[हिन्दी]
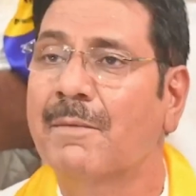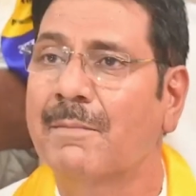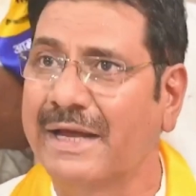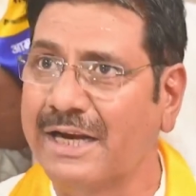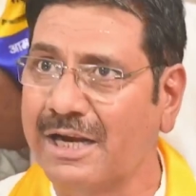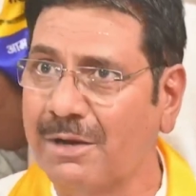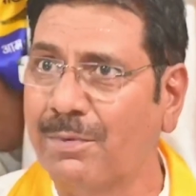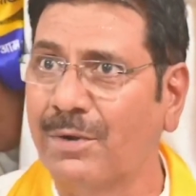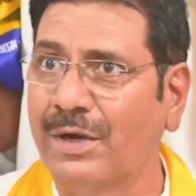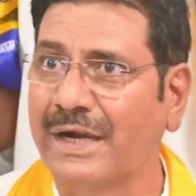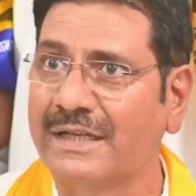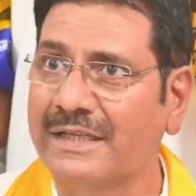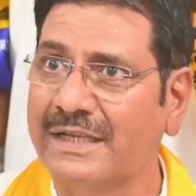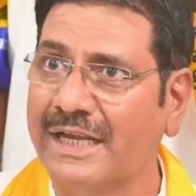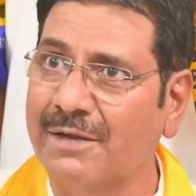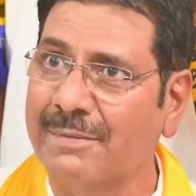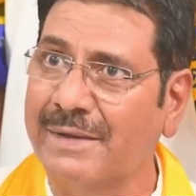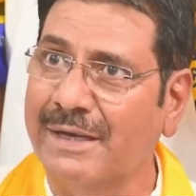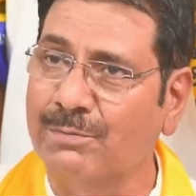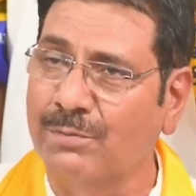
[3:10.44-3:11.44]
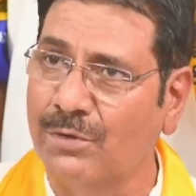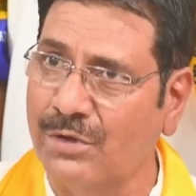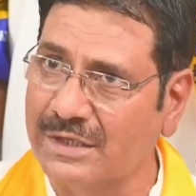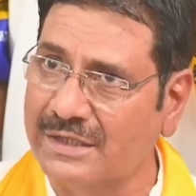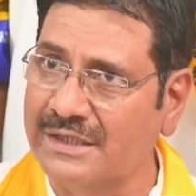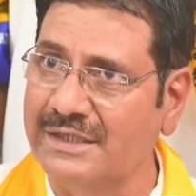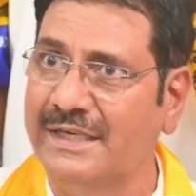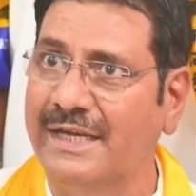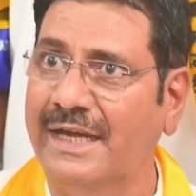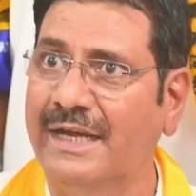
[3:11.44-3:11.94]
मैंने बोला था एक बार
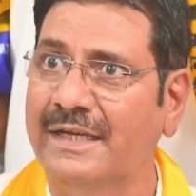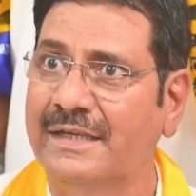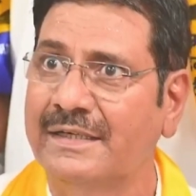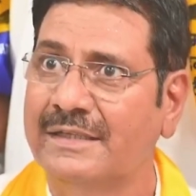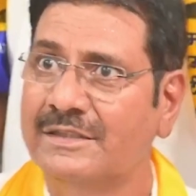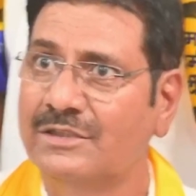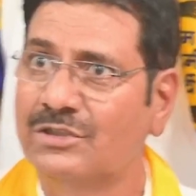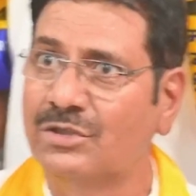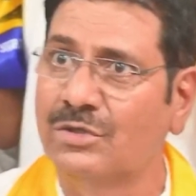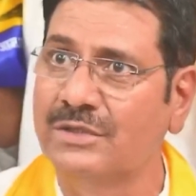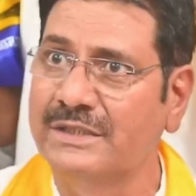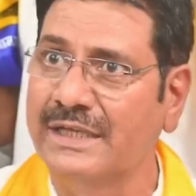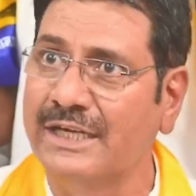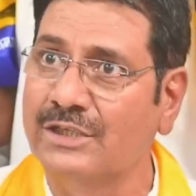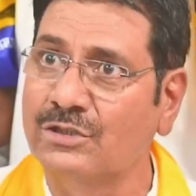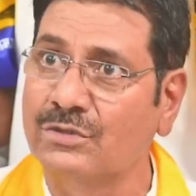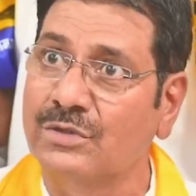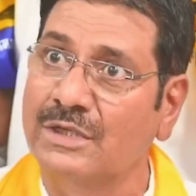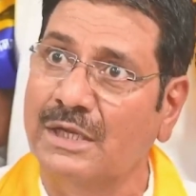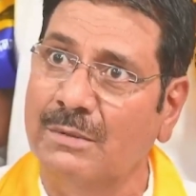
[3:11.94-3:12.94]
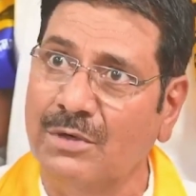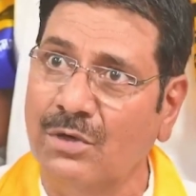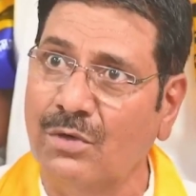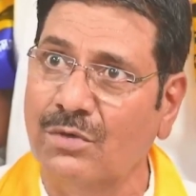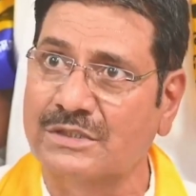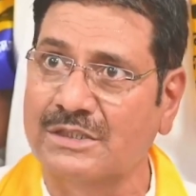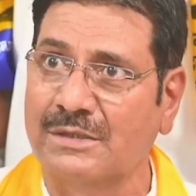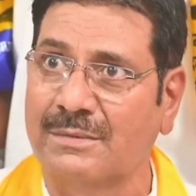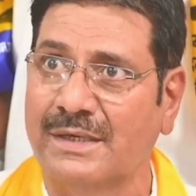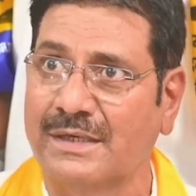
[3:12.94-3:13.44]
वोट दी है चौदह में
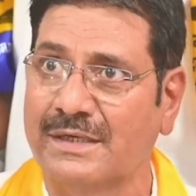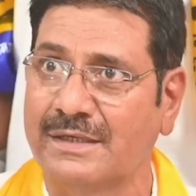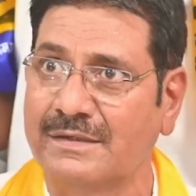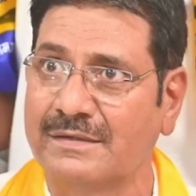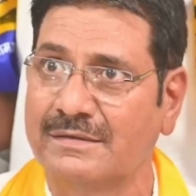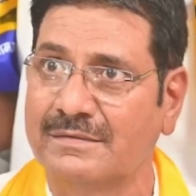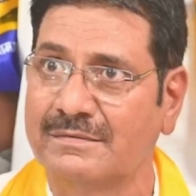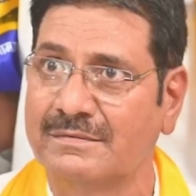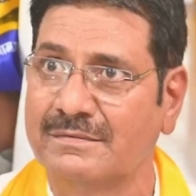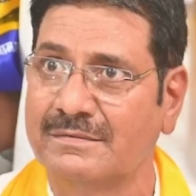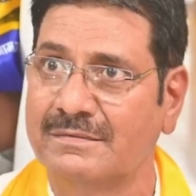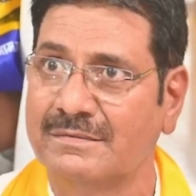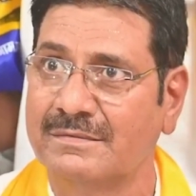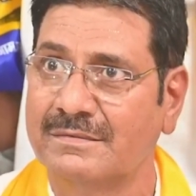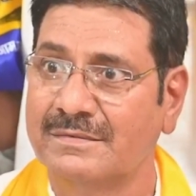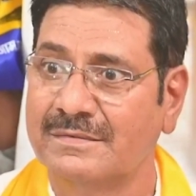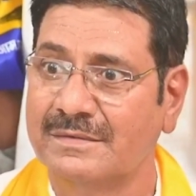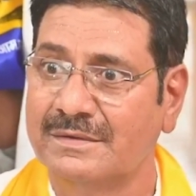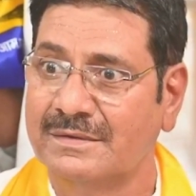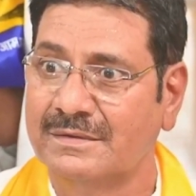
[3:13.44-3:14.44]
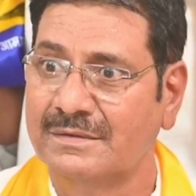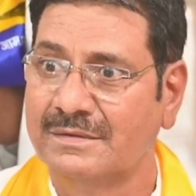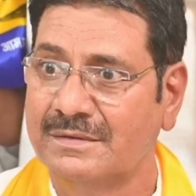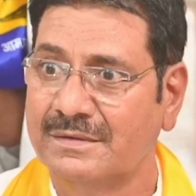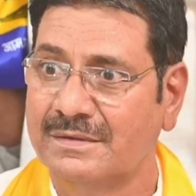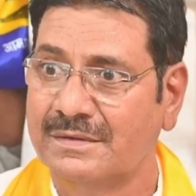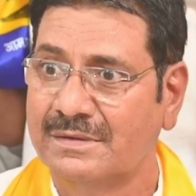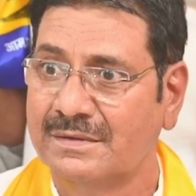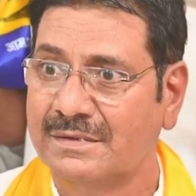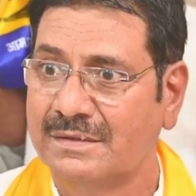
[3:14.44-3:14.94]
लोकसभा की मंत्री कौन सी
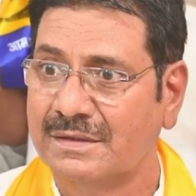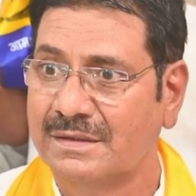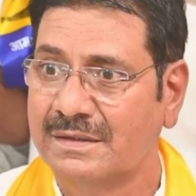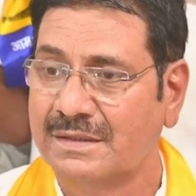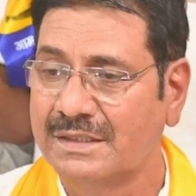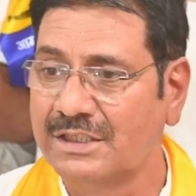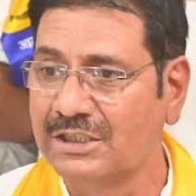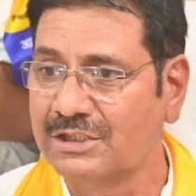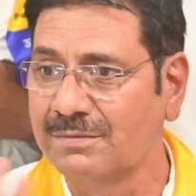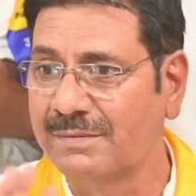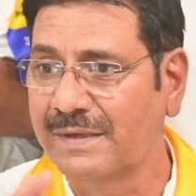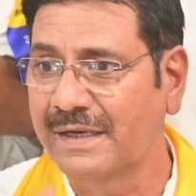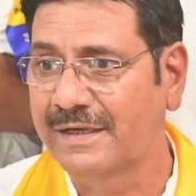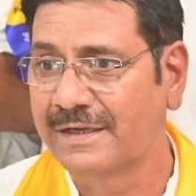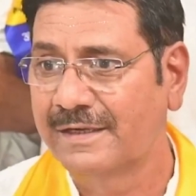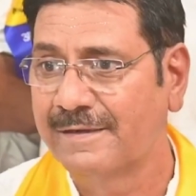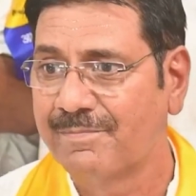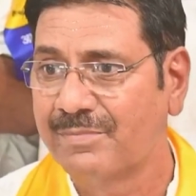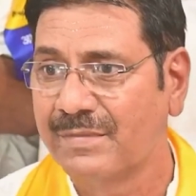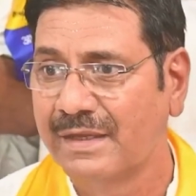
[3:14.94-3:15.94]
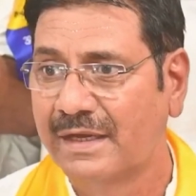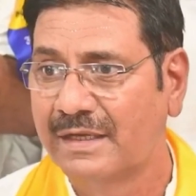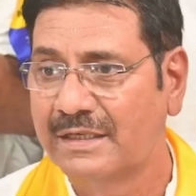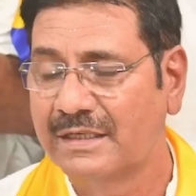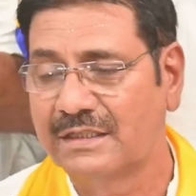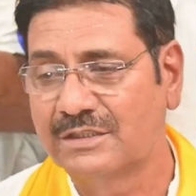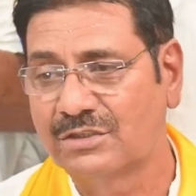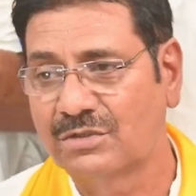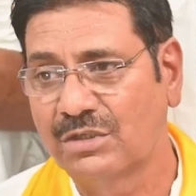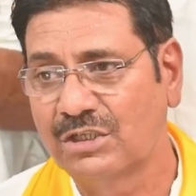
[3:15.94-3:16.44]
उसमें रहे किसमें
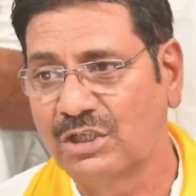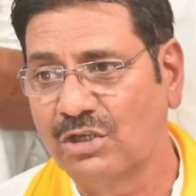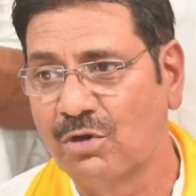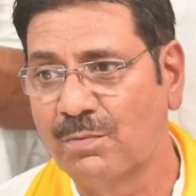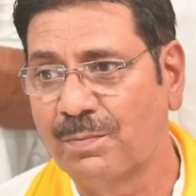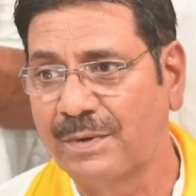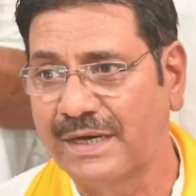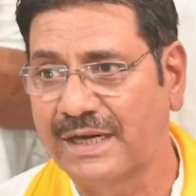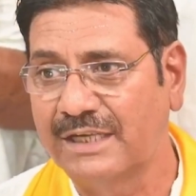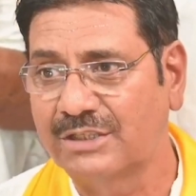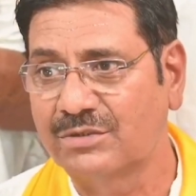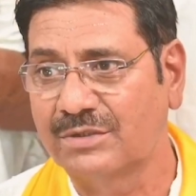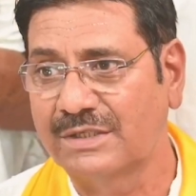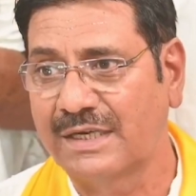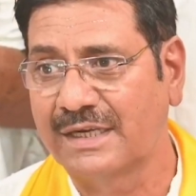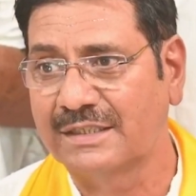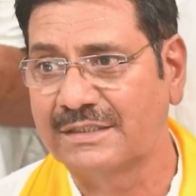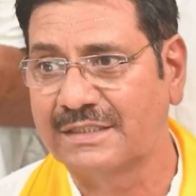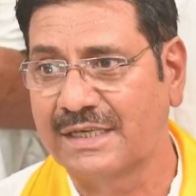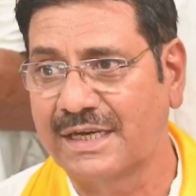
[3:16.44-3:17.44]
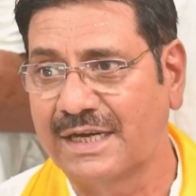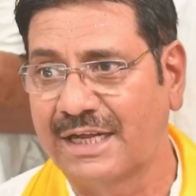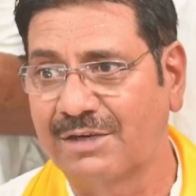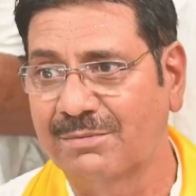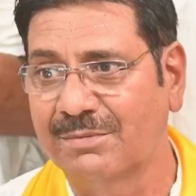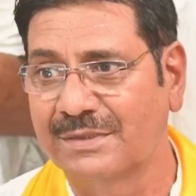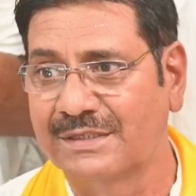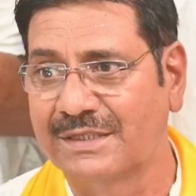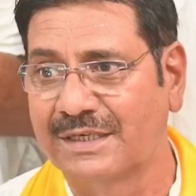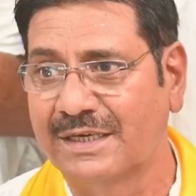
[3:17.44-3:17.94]
चौधरी ओम प्रकाश चौटाला सरकार
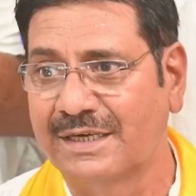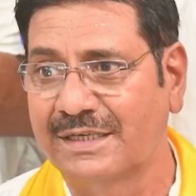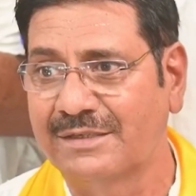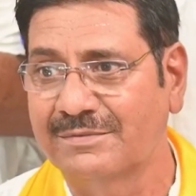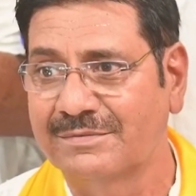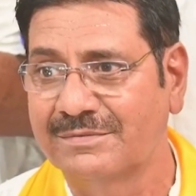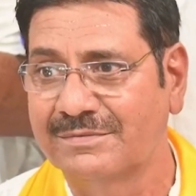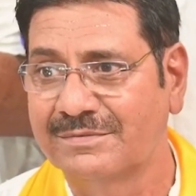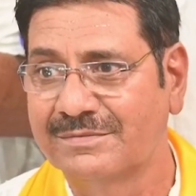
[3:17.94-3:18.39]
में मंत्री रहे